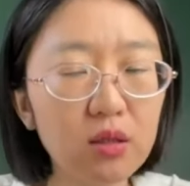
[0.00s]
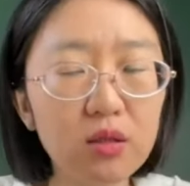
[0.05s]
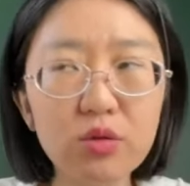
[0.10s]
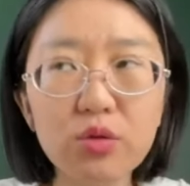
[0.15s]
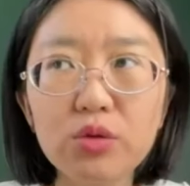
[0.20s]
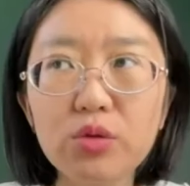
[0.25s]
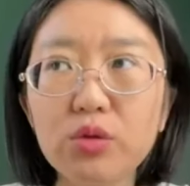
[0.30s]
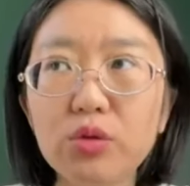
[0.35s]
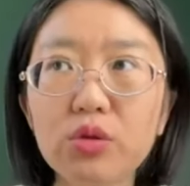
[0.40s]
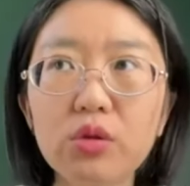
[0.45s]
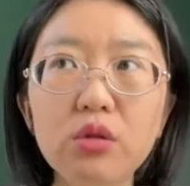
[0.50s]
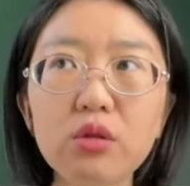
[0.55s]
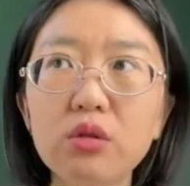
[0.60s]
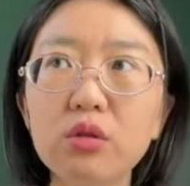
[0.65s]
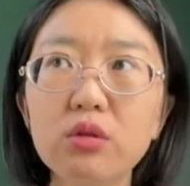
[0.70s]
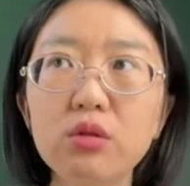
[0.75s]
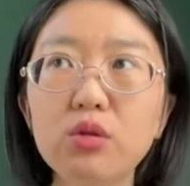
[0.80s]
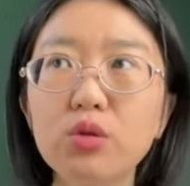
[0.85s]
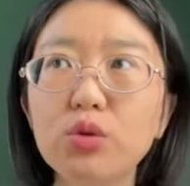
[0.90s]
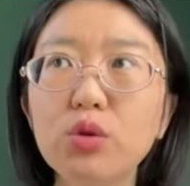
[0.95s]
就是说，
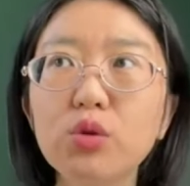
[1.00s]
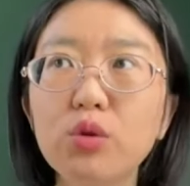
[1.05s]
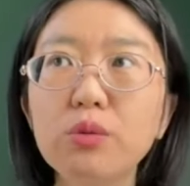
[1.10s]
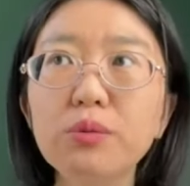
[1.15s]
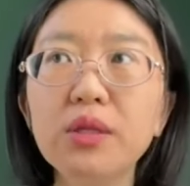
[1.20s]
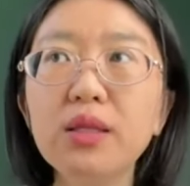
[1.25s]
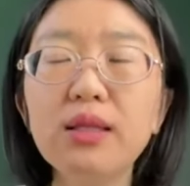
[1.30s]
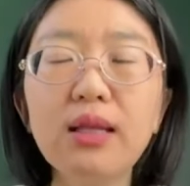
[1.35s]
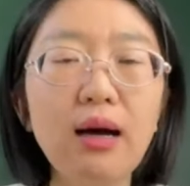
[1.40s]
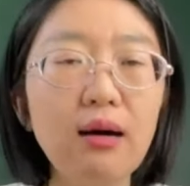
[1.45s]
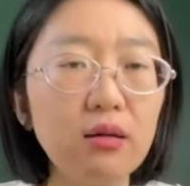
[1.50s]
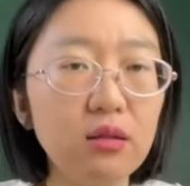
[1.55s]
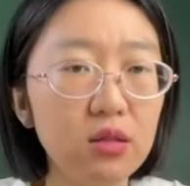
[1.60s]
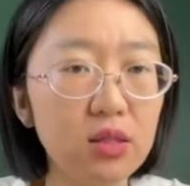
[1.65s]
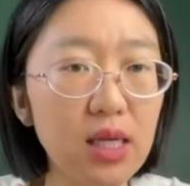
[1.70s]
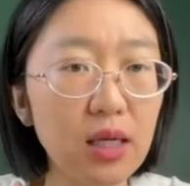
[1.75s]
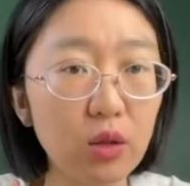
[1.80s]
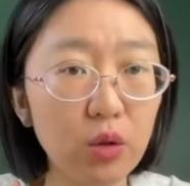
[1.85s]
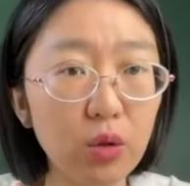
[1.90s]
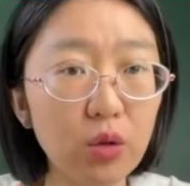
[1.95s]
就说国民党
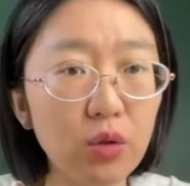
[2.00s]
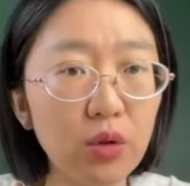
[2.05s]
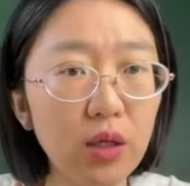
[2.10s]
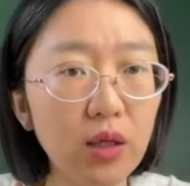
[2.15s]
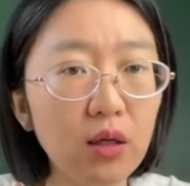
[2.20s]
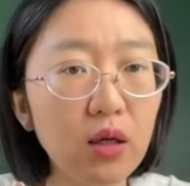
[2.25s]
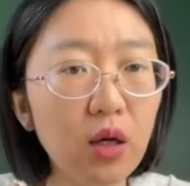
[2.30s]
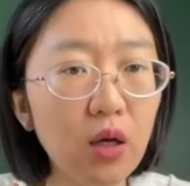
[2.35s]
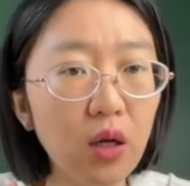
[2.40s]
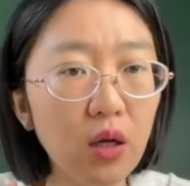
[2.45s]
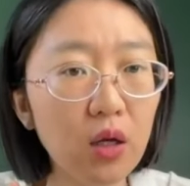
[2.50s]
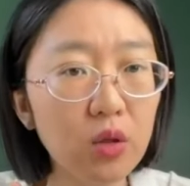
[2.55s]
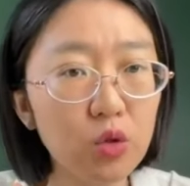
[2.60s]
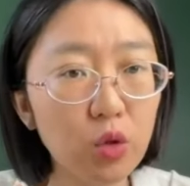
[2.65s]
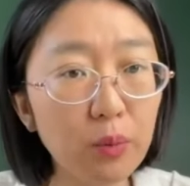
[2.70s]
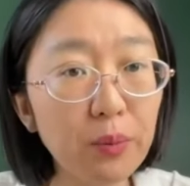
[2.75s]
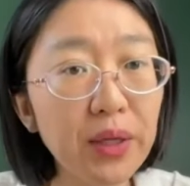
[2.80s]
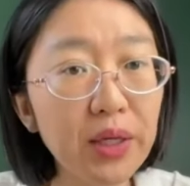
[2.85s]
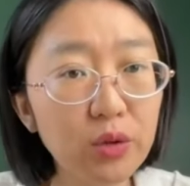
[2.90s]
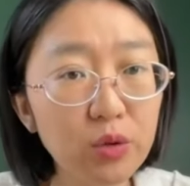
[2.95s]
在推
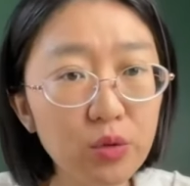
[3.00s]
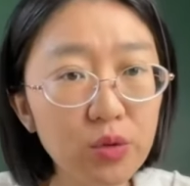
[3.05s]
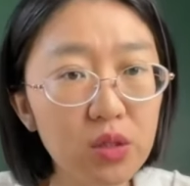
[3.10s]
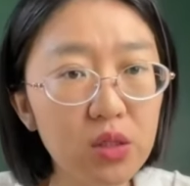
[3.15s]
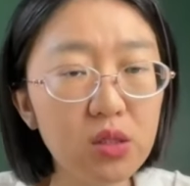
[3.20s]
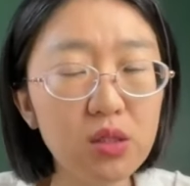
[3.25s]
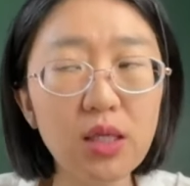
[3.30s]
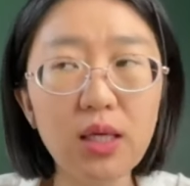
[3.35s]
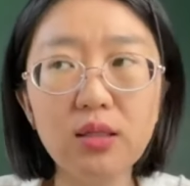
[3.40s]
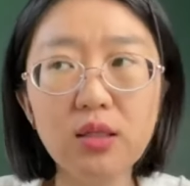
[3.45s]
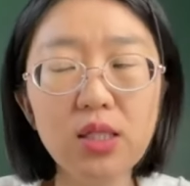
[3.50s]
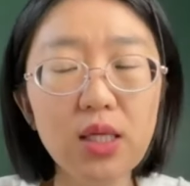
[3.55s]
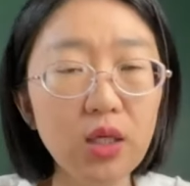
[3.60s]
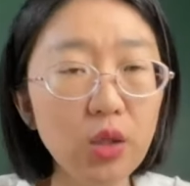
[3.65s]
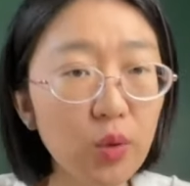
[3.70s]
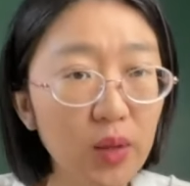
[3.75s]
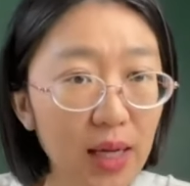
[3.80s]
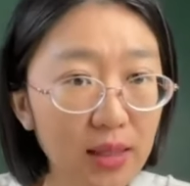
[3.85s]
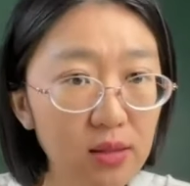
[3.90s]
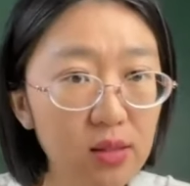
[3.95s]
中配入籍、年限
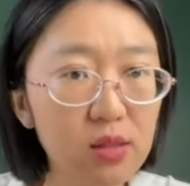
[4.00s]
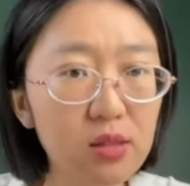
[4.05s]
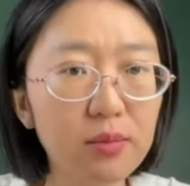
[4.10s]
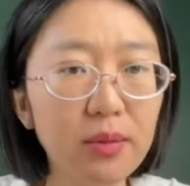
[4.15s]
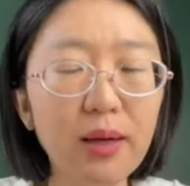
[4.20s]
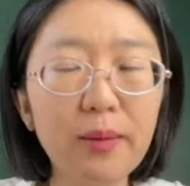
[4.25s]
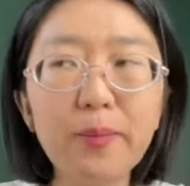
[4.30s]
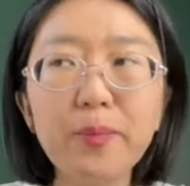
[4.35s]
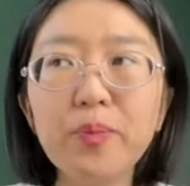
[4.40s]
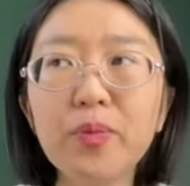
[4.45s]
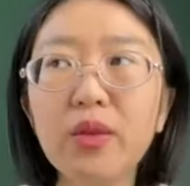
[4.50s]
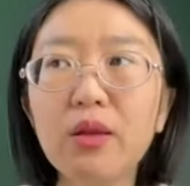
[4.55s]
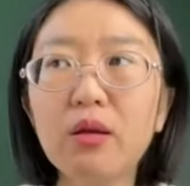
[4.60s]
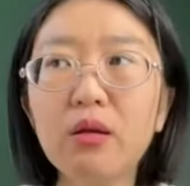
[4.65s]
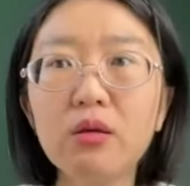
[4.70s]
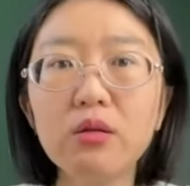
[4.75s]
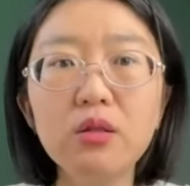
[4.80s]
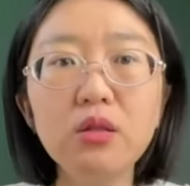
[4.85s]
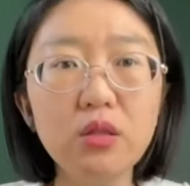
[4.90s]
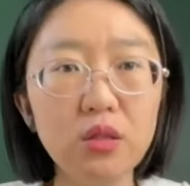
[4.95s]
六改四嘛，
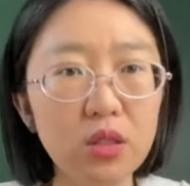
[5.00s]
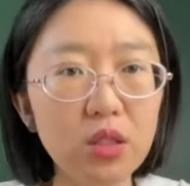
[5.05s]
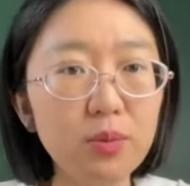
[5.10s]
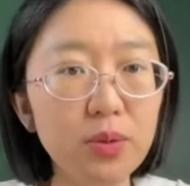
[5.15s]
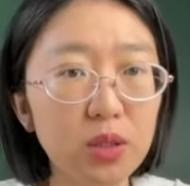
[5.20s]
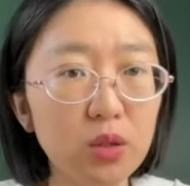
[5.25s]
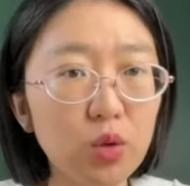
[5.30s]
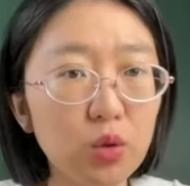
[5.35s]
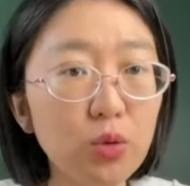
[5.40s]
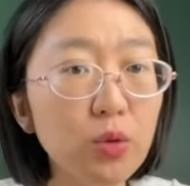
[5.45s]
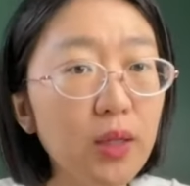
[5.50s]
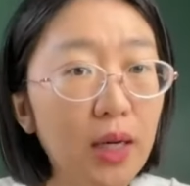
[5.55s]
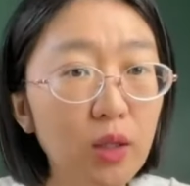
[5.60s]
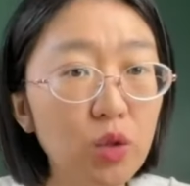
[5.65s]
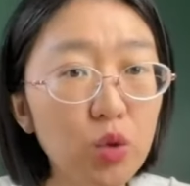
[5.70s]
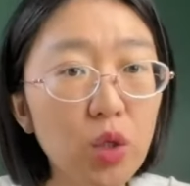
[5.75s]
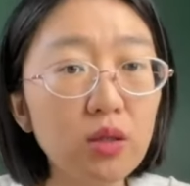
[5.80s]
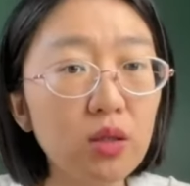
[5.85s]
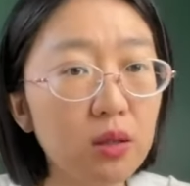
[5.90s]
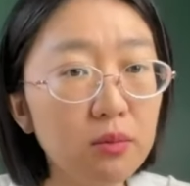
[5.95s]
你是不是突然
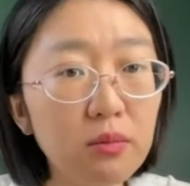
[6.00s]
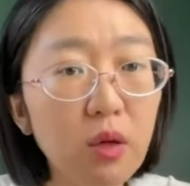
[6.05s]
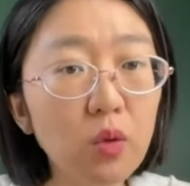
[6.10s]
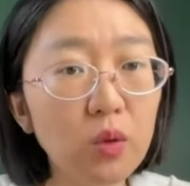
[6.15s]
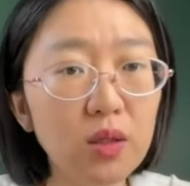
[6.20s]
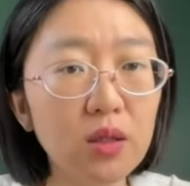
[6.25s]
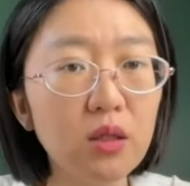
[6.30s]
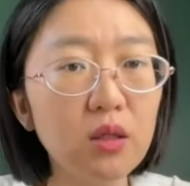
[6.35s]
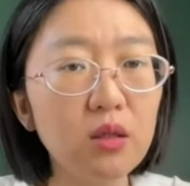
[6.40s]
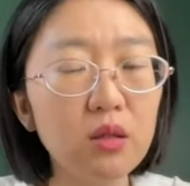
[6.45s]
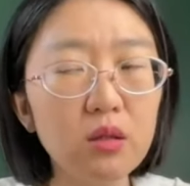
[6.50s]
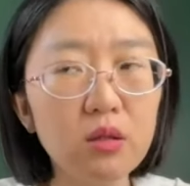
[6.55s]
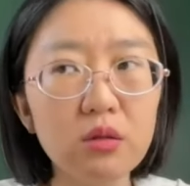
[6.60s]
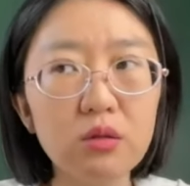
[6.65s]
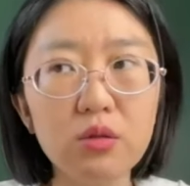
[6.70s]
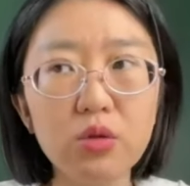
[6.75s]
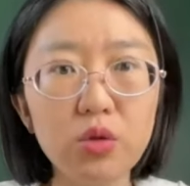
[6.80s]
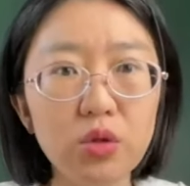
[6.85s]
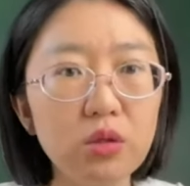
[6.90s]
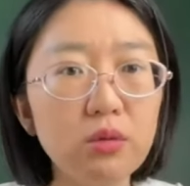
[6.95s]
撞到某个，
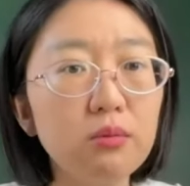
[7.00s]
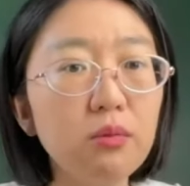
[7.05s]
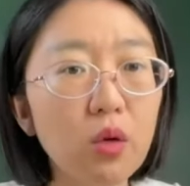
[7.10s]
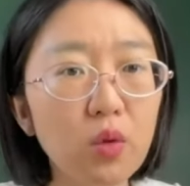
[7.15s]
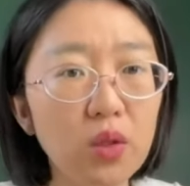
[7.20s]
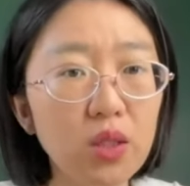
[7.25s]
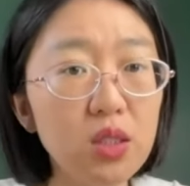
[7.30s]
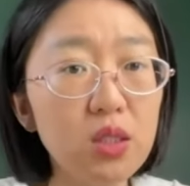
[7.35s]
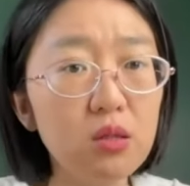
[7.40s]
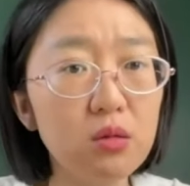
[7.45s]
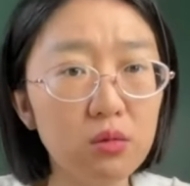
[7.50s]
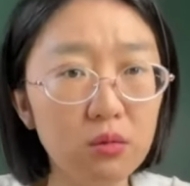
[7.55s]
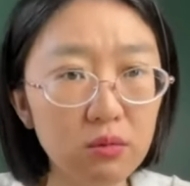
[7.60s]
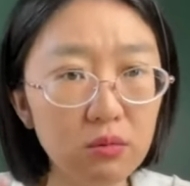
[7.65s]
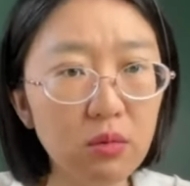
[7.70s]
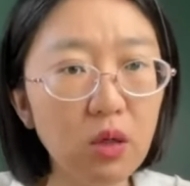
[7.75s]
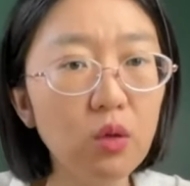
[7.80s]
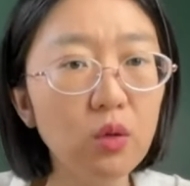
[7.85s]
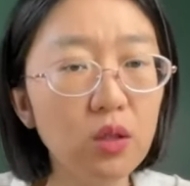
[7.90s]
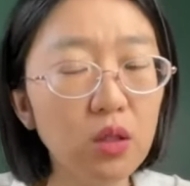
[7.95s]
就是某个
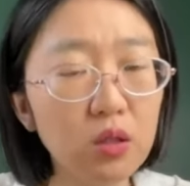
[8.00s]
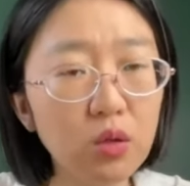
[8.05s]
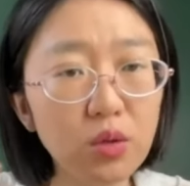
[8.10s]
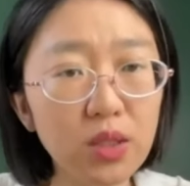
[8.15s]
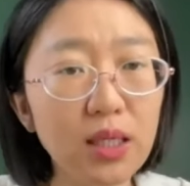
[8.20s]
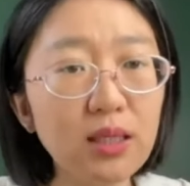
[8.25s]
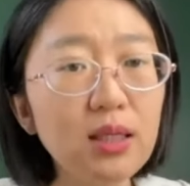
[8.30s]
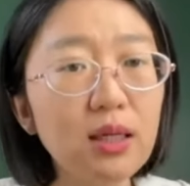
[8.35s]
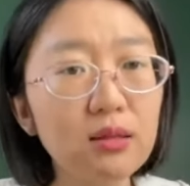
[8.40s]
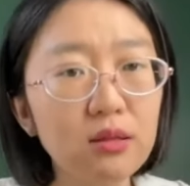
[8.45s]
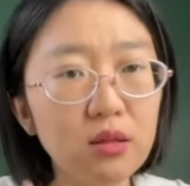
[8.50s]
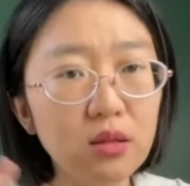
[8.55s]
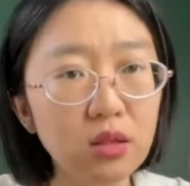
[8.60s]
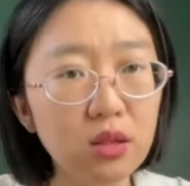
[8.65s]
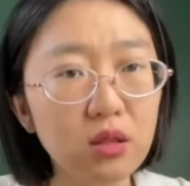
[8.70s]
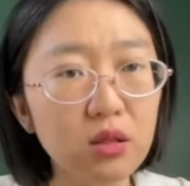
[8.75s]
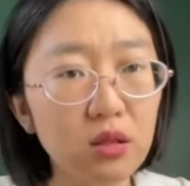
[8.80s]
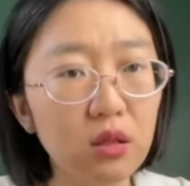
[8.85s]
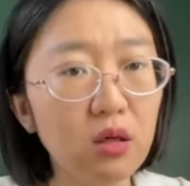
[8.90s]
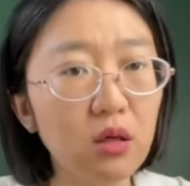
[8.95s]
某个共产党的这
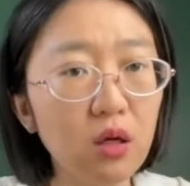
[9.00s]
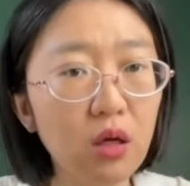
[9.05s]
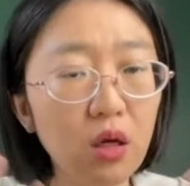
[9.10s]
个